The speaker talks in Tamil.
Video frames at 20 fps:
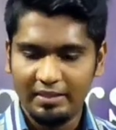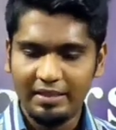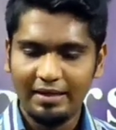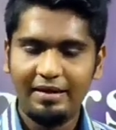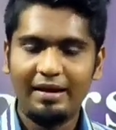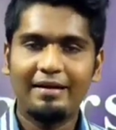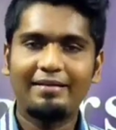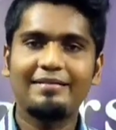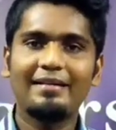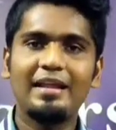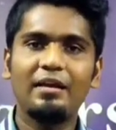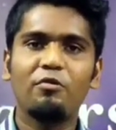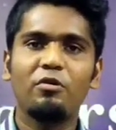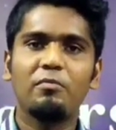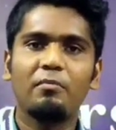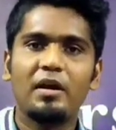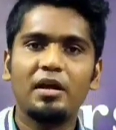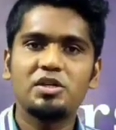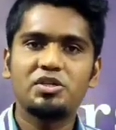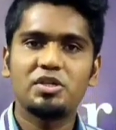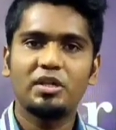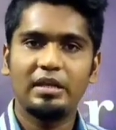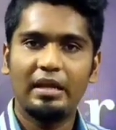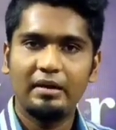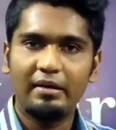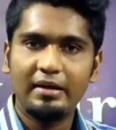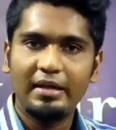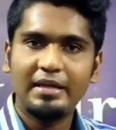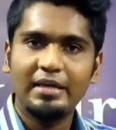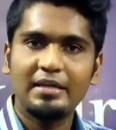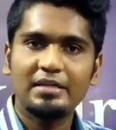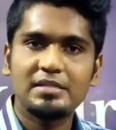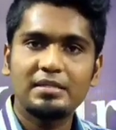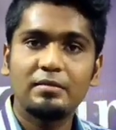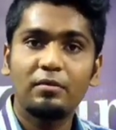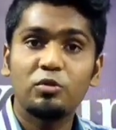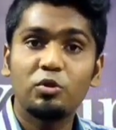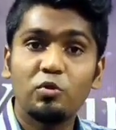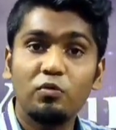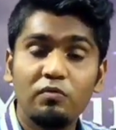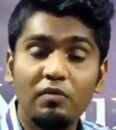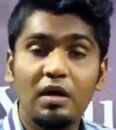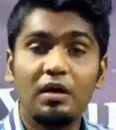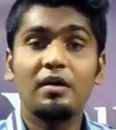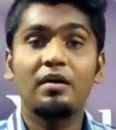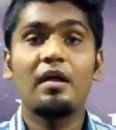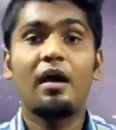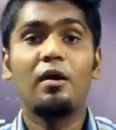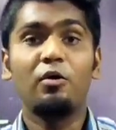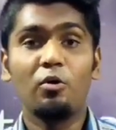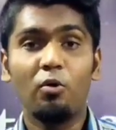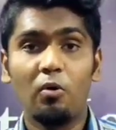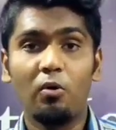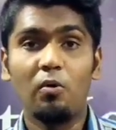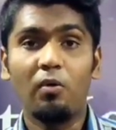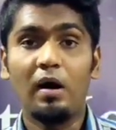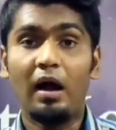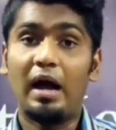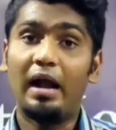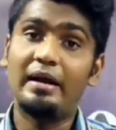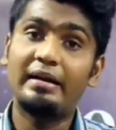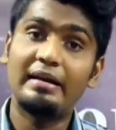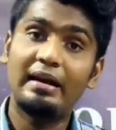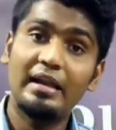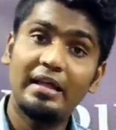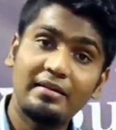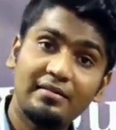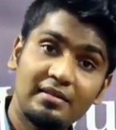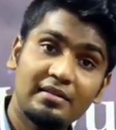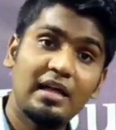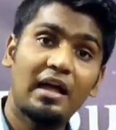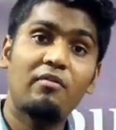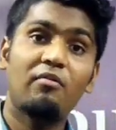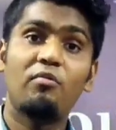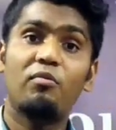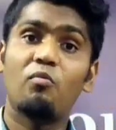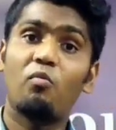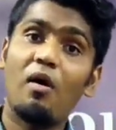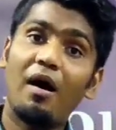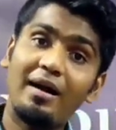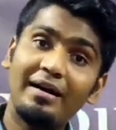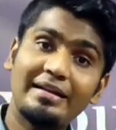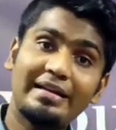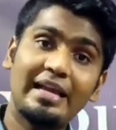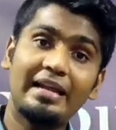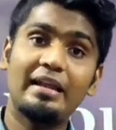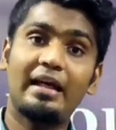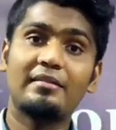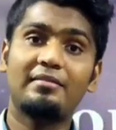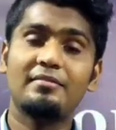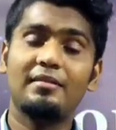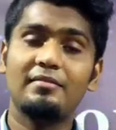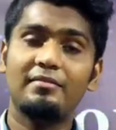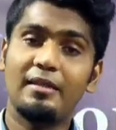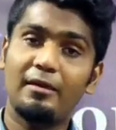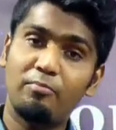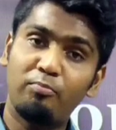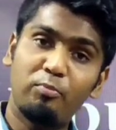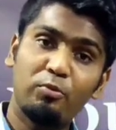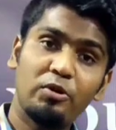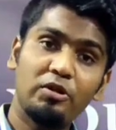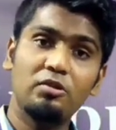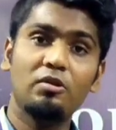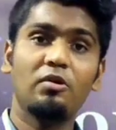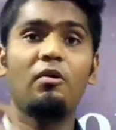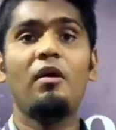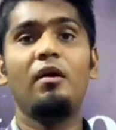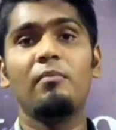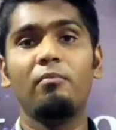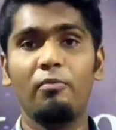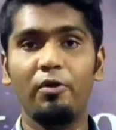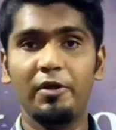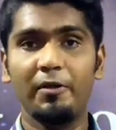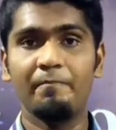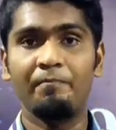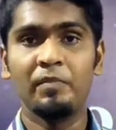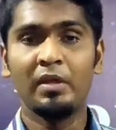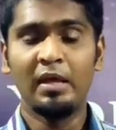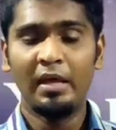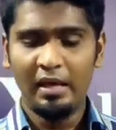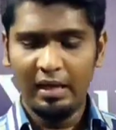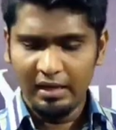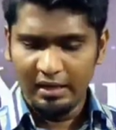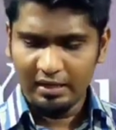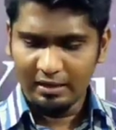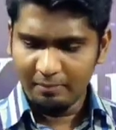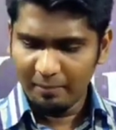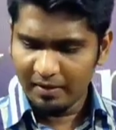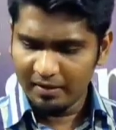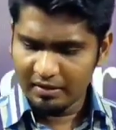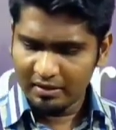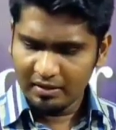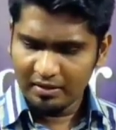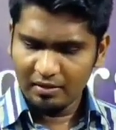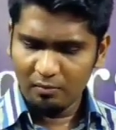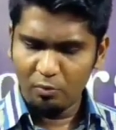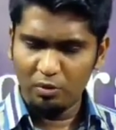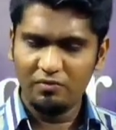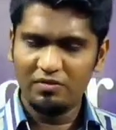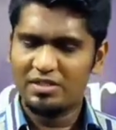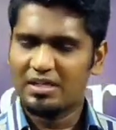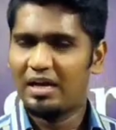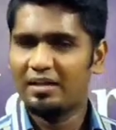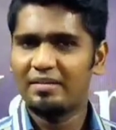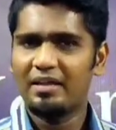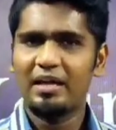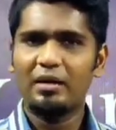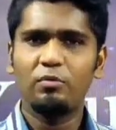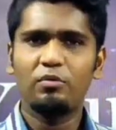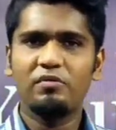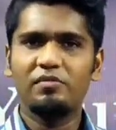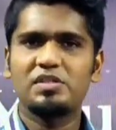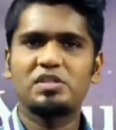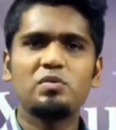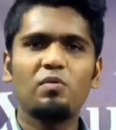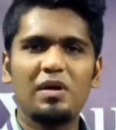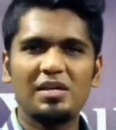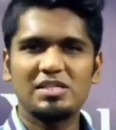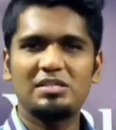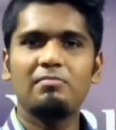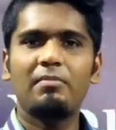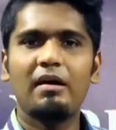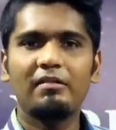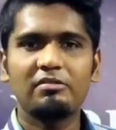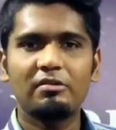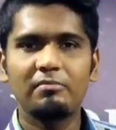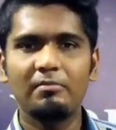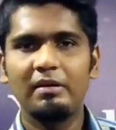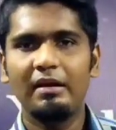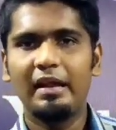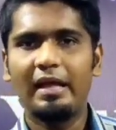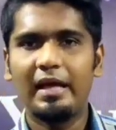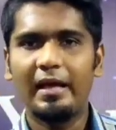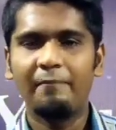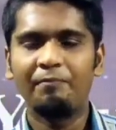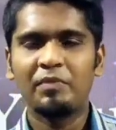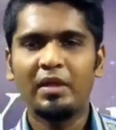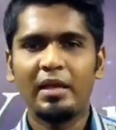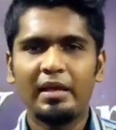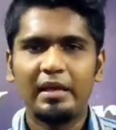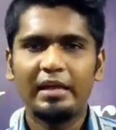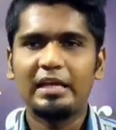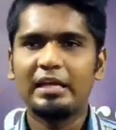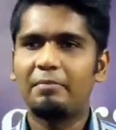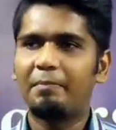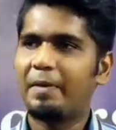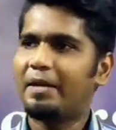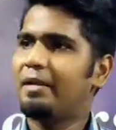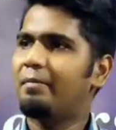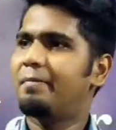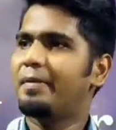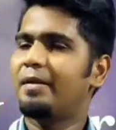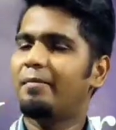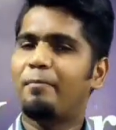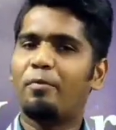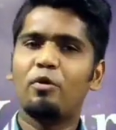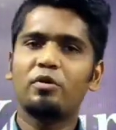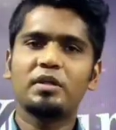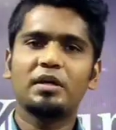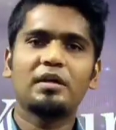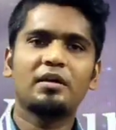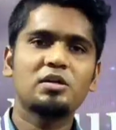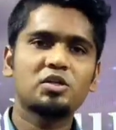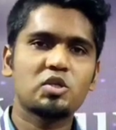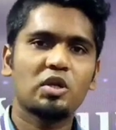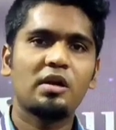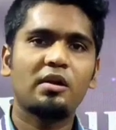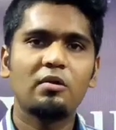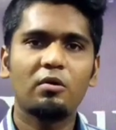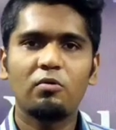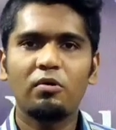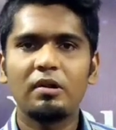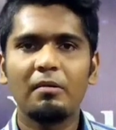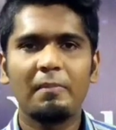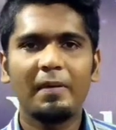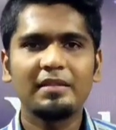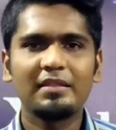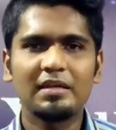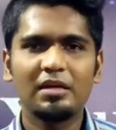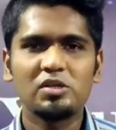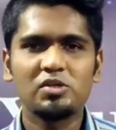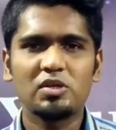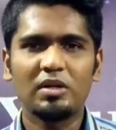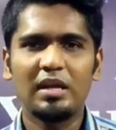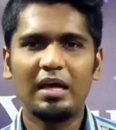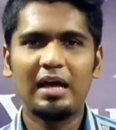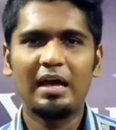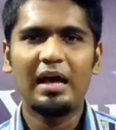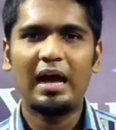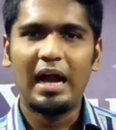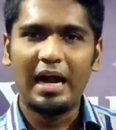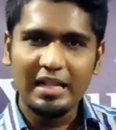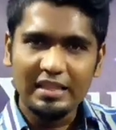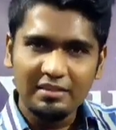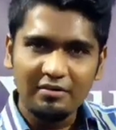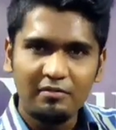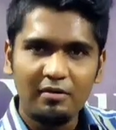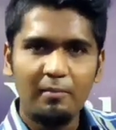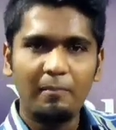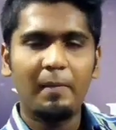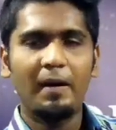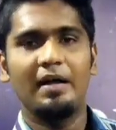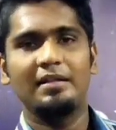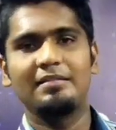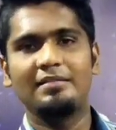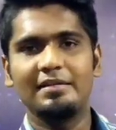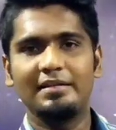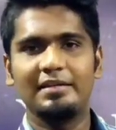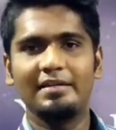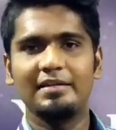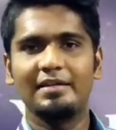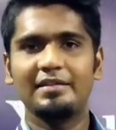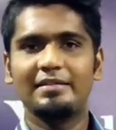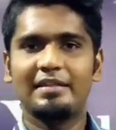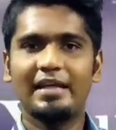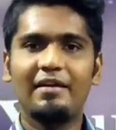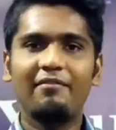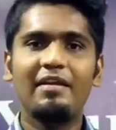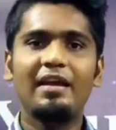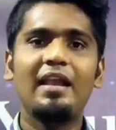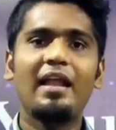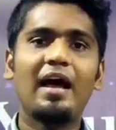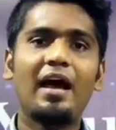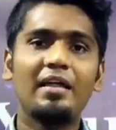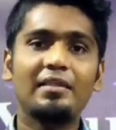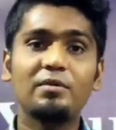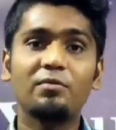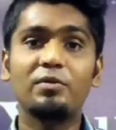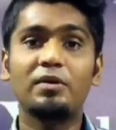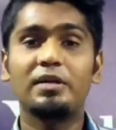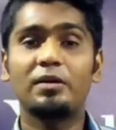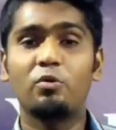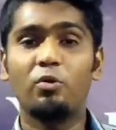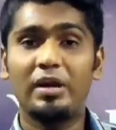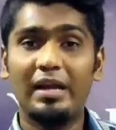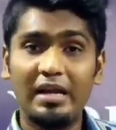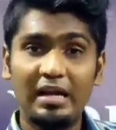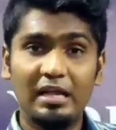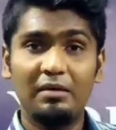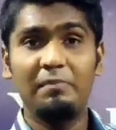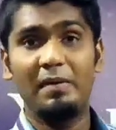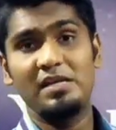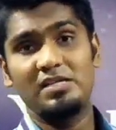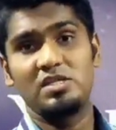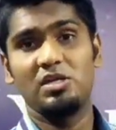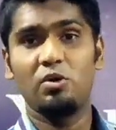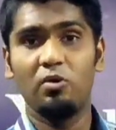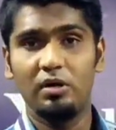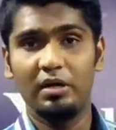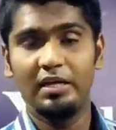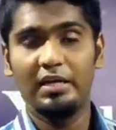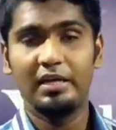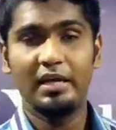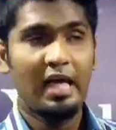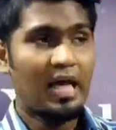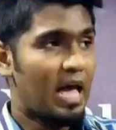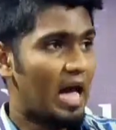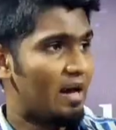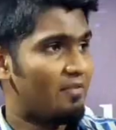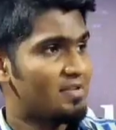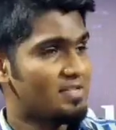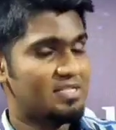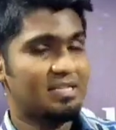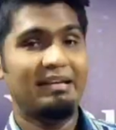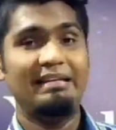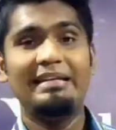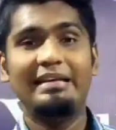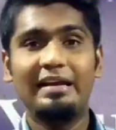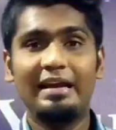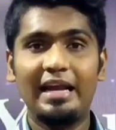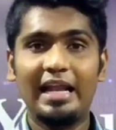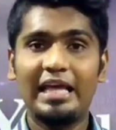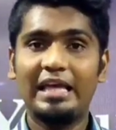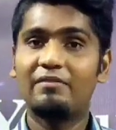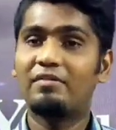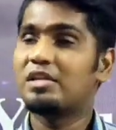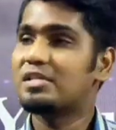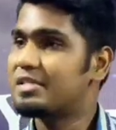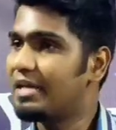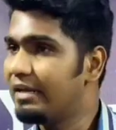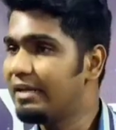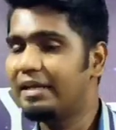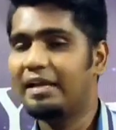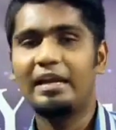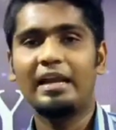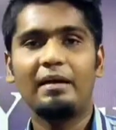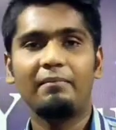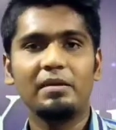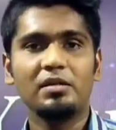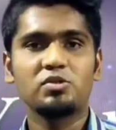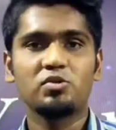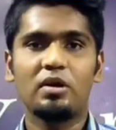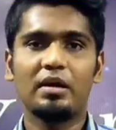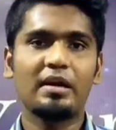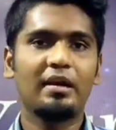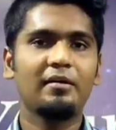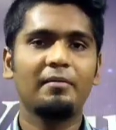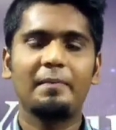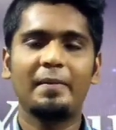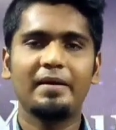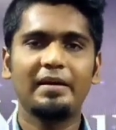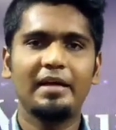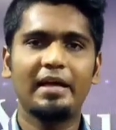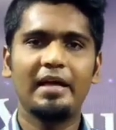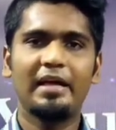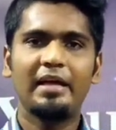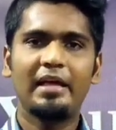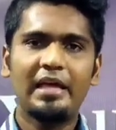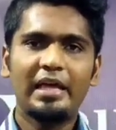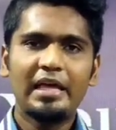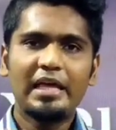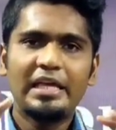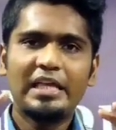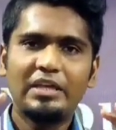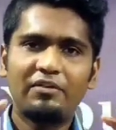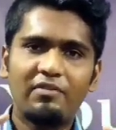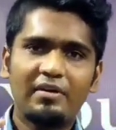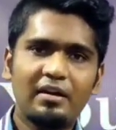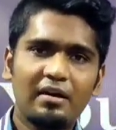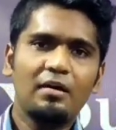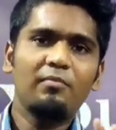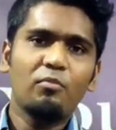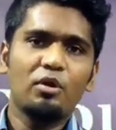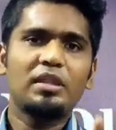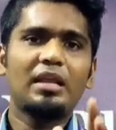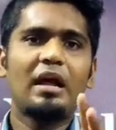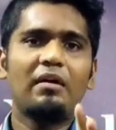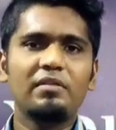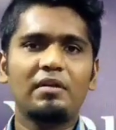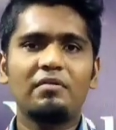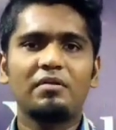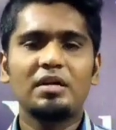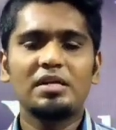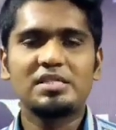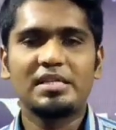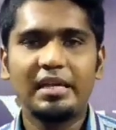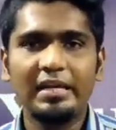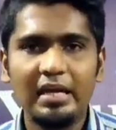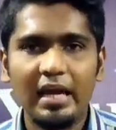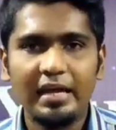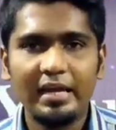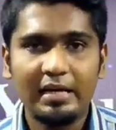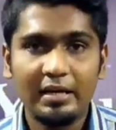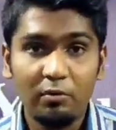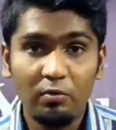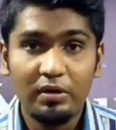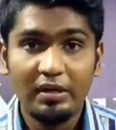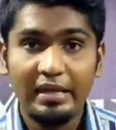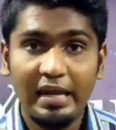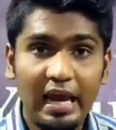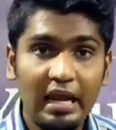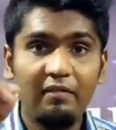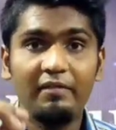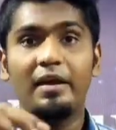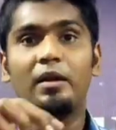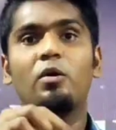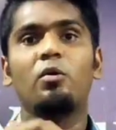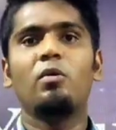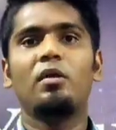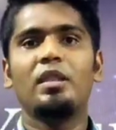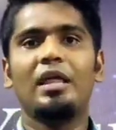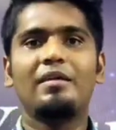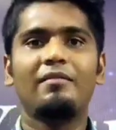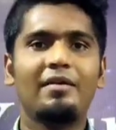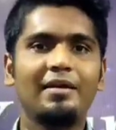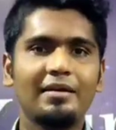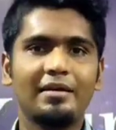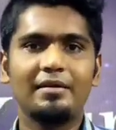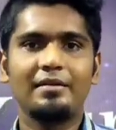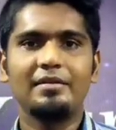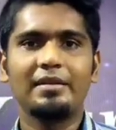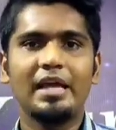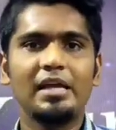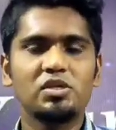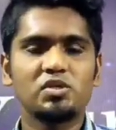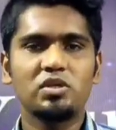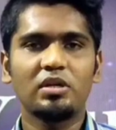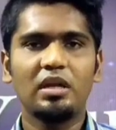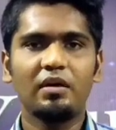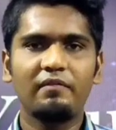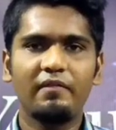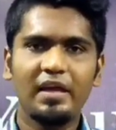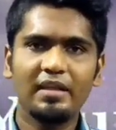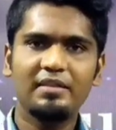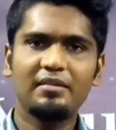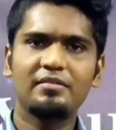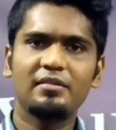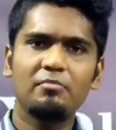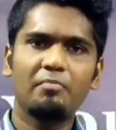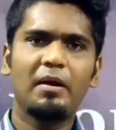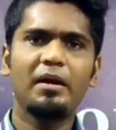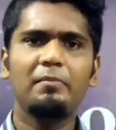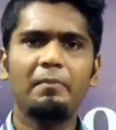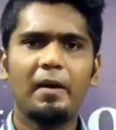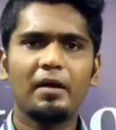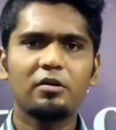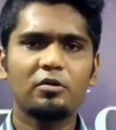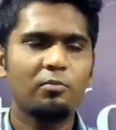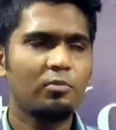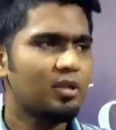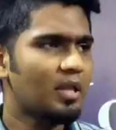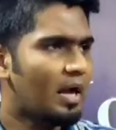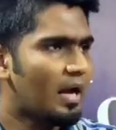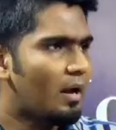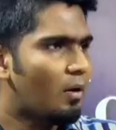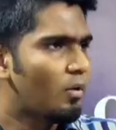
இந்த கட்டளை ஒரு மனுஷன் என்றைக்கு தூங்குகிறானோ அன்றிலிருந்து தான் தான் உன் வாழ்க்கையின் அர்த்தத்தை புரிந்து கொள்ள முடியும் இன்றைக்கி பாருங்கள் ஒரு சாதாரண ஒரு விசுவாசி மாத்திரம் இல்லை இன்றைக்கி பெரிய பெரிய போதகர்னு சொல்கிறவங்க கூட பார்த்தீங்கன்னு சொன்னால் அடுத்தவனை பார்த்துட்டு தேவையில்லாத ஒரு குறைகளை பேசிக்கொண்டு அவன் சரியில்லை இவன் சரியில்லை அப்படின்னு சொல்கிறாங்க பாருங்கள் இவர்கள் முதலாவது அவர்கள் சரியா என்ற ஒரு கேள்வி எனக்குள்ளதாய் வருகிறது ஏன்னு சொன்னால் வேதத்தின்படி பார்க்கும்போது